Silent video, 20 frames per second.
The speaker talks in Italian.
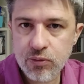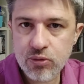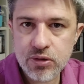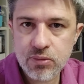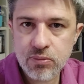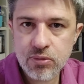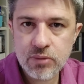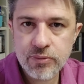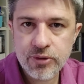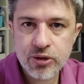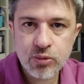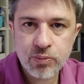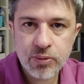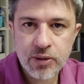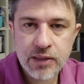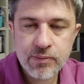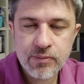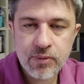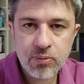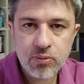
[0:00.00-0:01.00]
euro di abbonamento
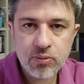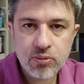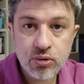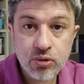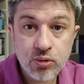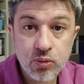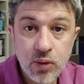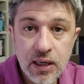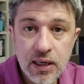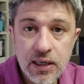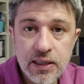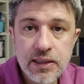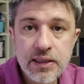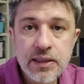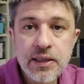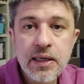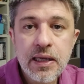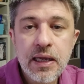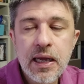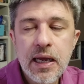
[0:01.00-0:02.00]
Prime appunto annuale
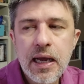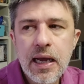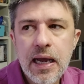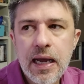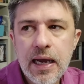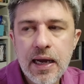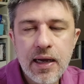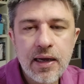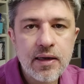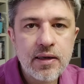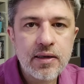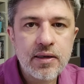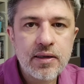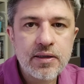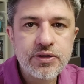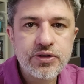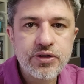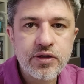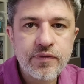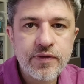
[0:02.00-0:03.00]

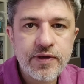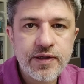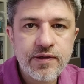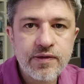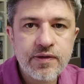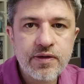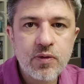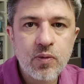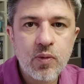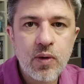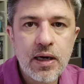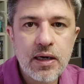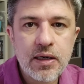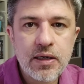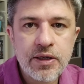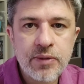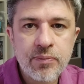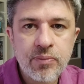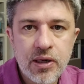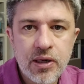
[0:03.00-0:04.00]
a eh, servizi quali